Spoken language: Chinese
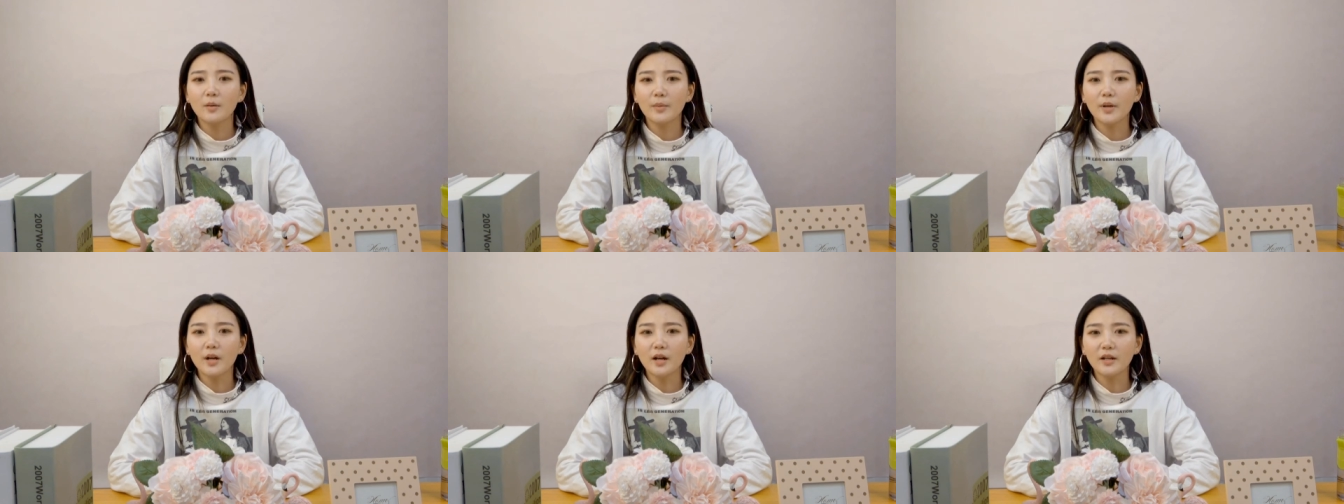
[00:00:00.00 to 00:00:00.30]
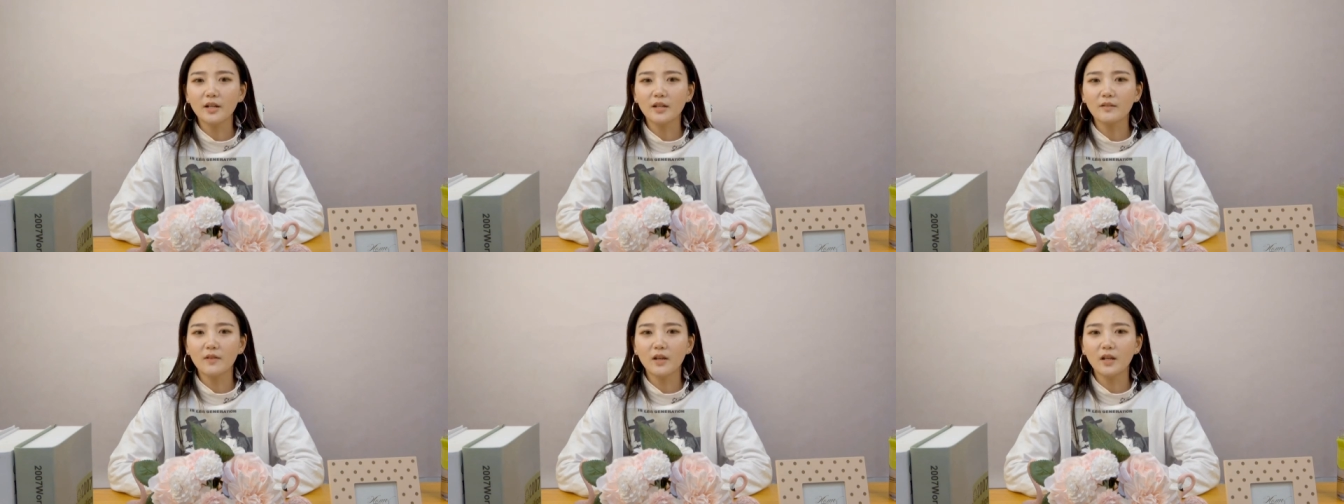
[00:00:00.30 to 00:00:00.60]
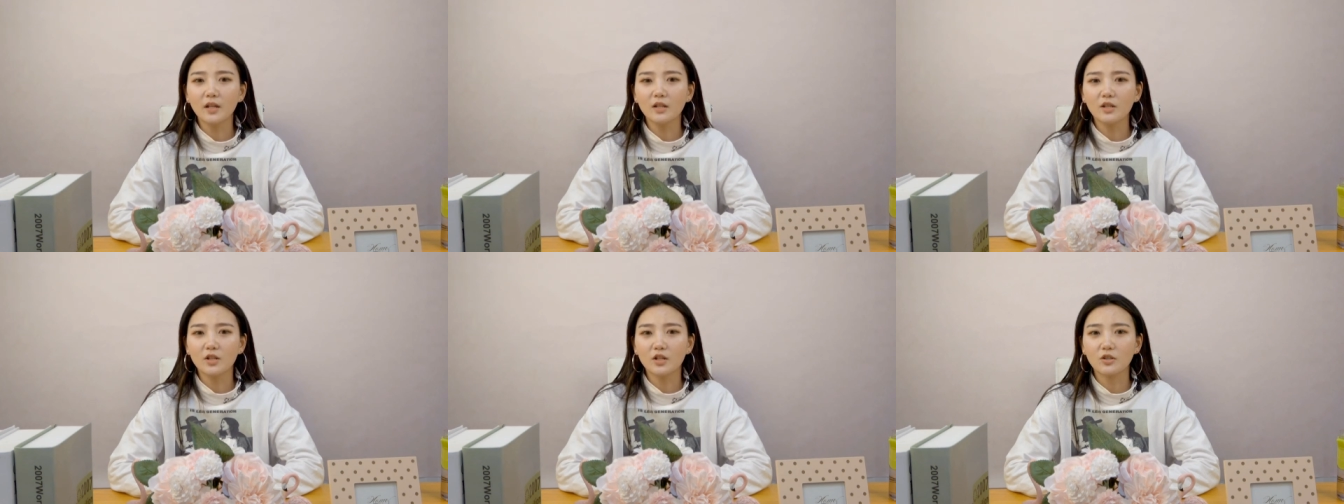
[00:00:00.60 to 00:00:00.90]
不要因
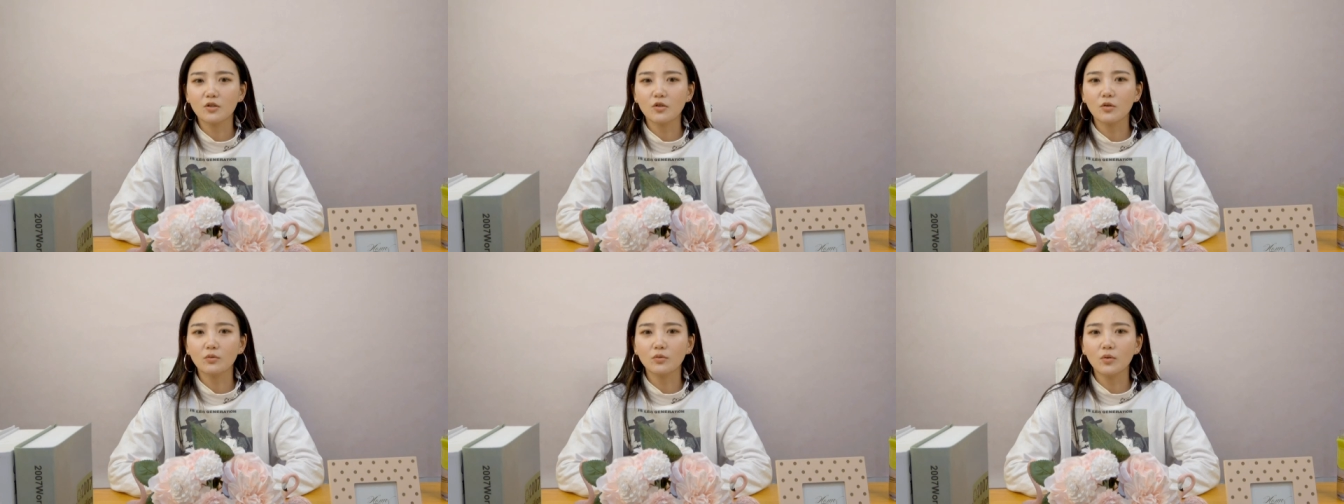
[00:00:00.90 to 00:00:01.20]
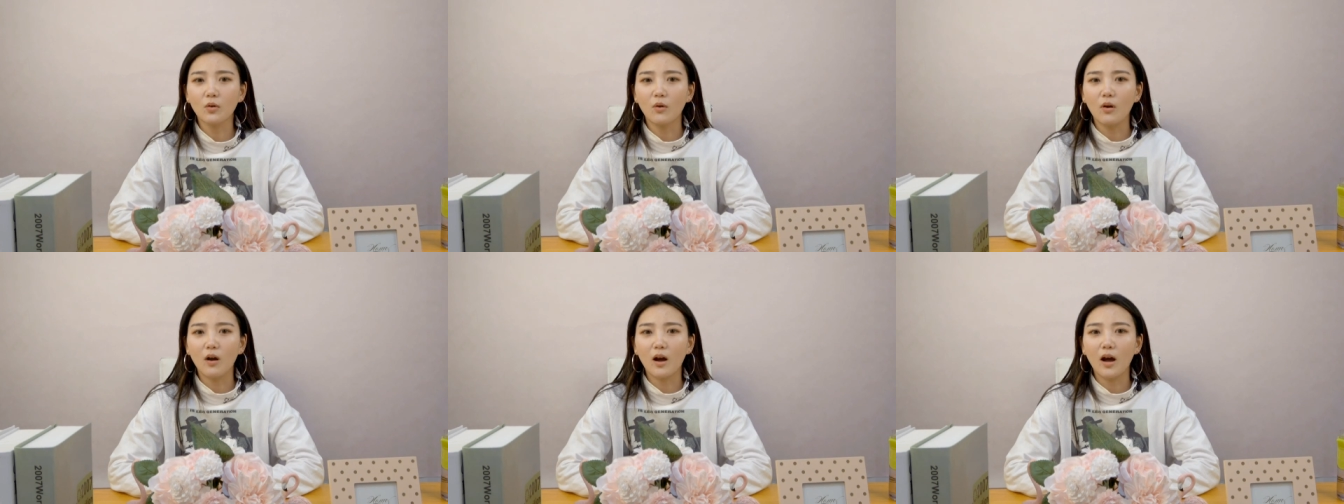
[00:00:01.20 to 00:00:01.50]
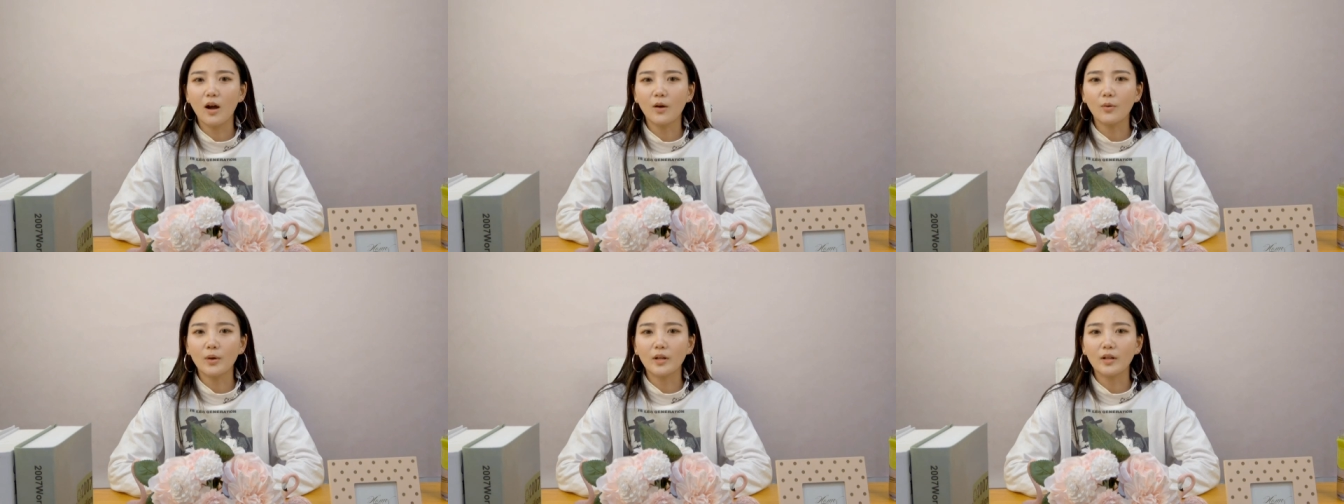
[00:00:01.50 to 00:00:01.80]
为一时冲动
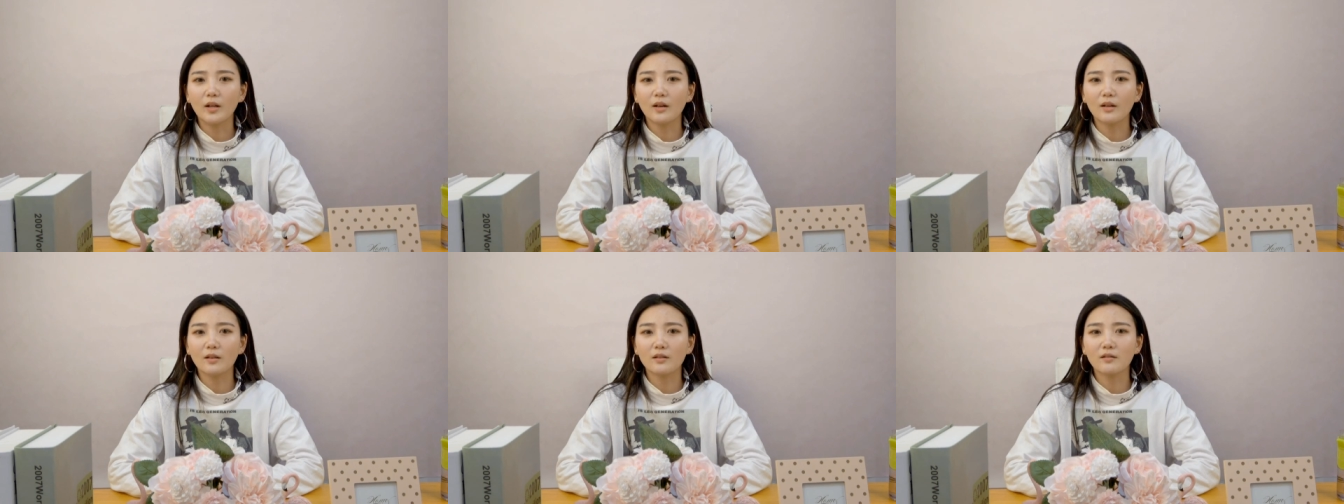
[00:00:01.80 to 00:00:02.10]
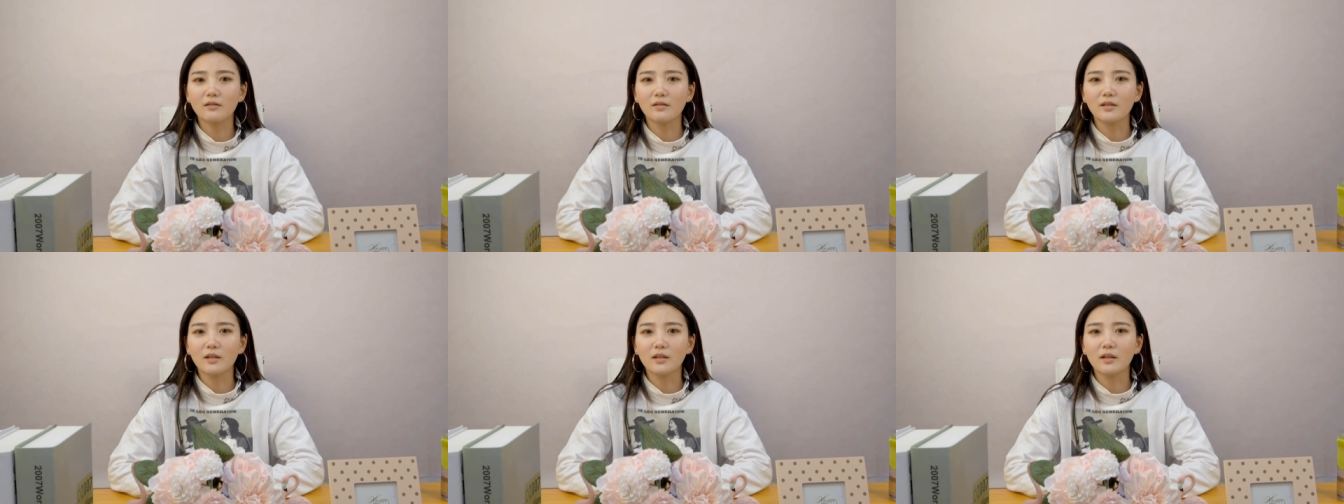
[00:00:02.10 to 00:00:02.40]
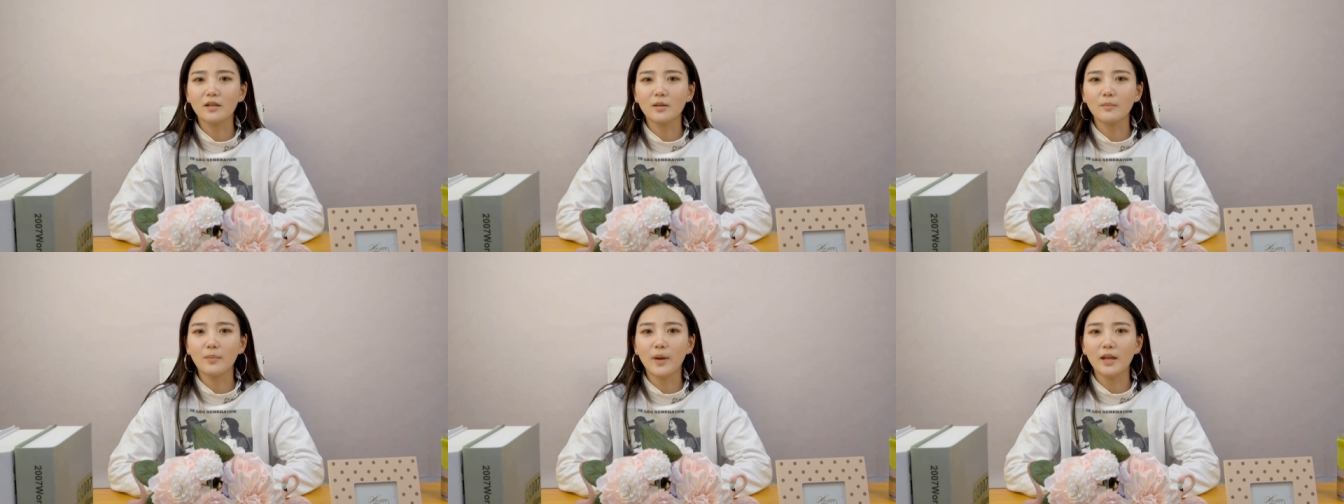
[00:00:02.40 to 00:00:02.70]
而毁掉了自己
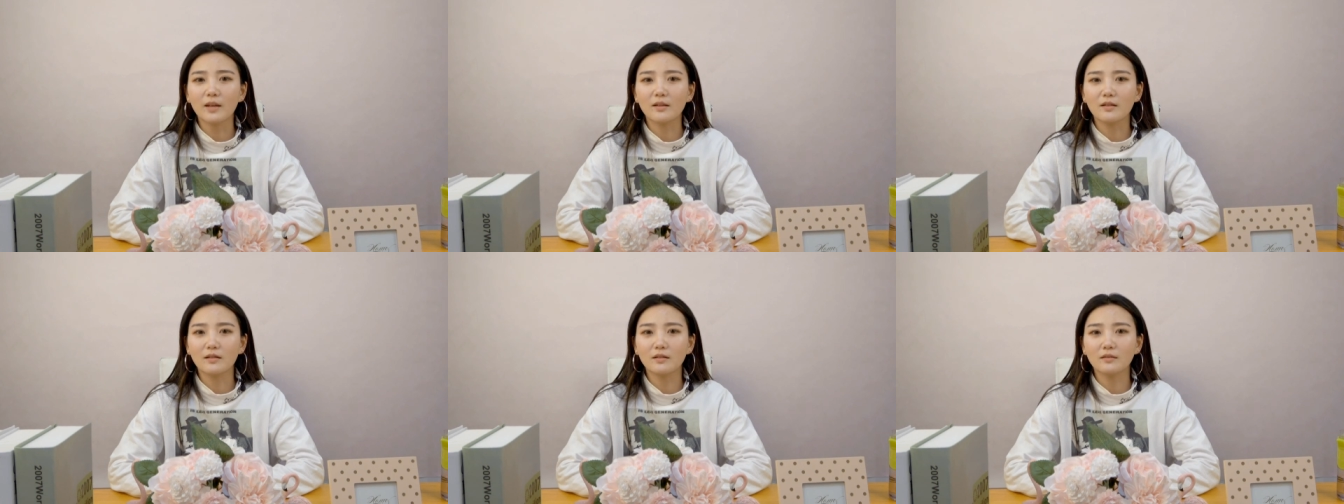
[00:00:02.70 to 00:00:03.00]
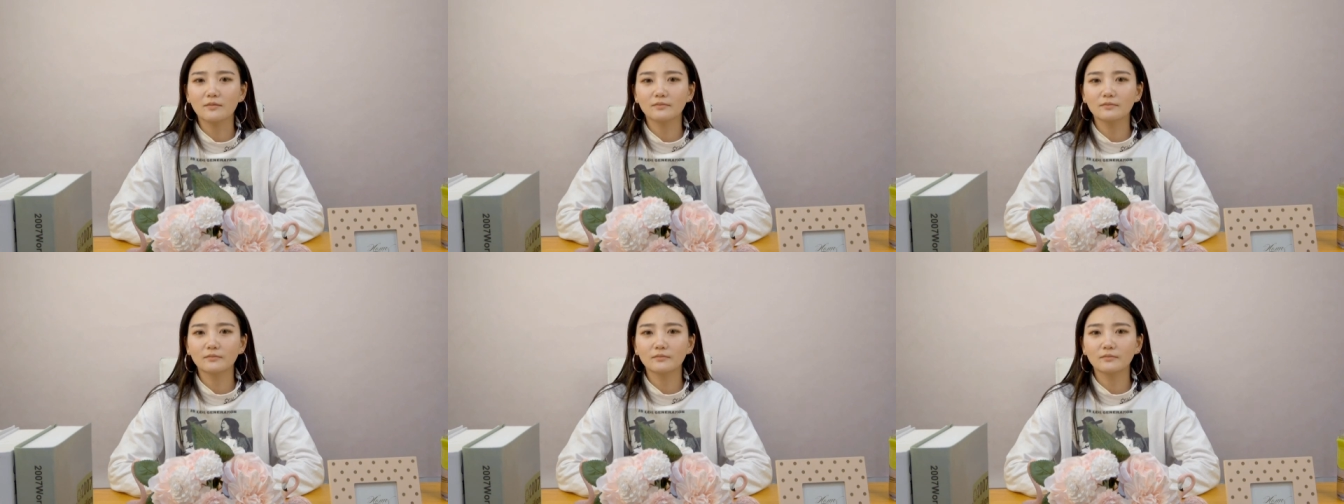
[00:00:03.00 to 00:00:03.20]
的一辈子。